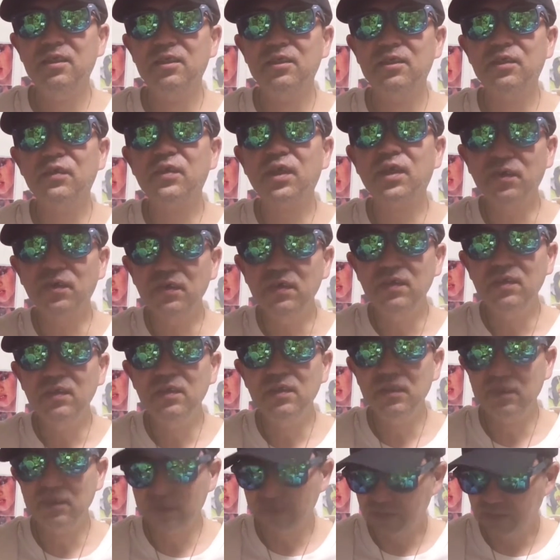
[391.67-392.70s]
そうだろ
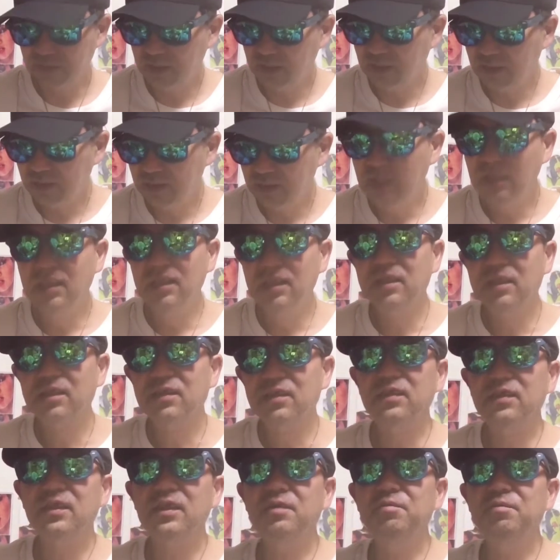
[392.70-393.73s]

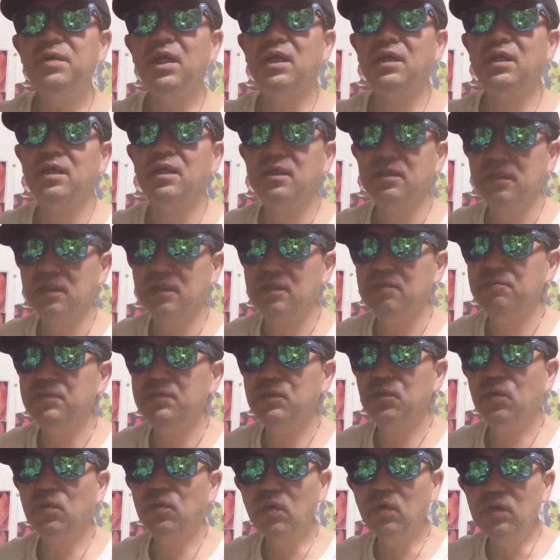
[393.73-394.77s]
ねんで、まあ、
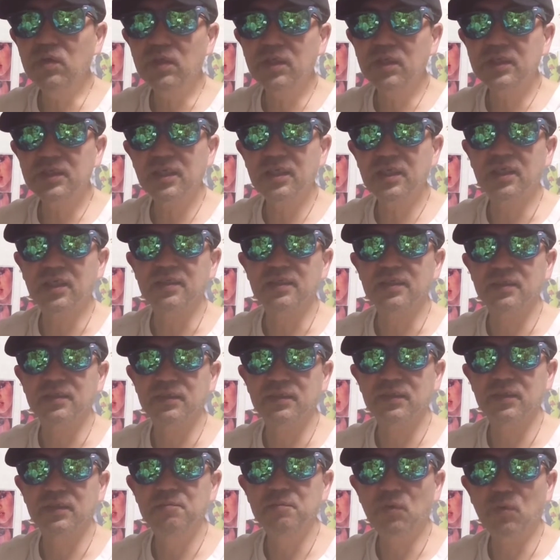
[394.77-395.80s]
別に怒りはしなかったんで
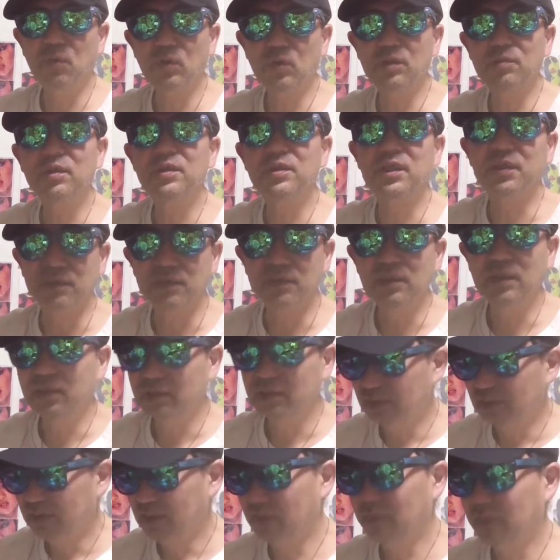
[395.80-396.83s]
す今怒ってますけどね。
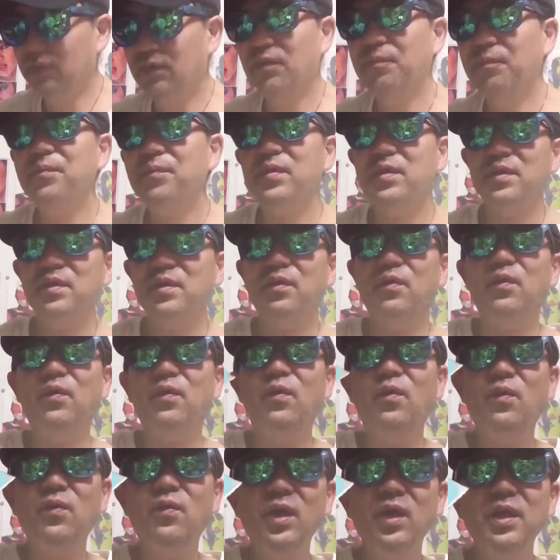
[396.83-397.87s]
あの、
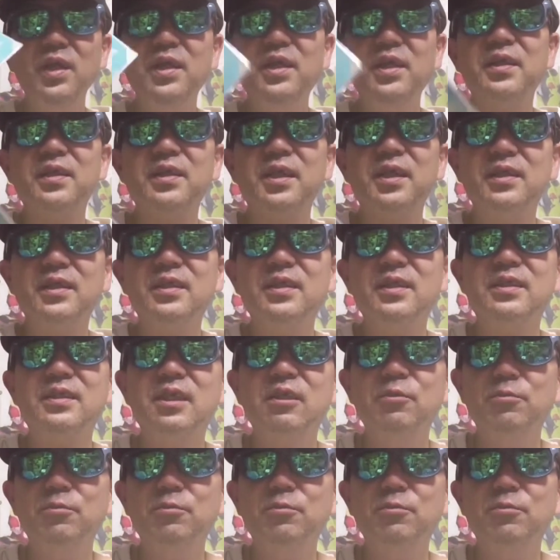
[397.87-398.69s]
怒らなかったんですけ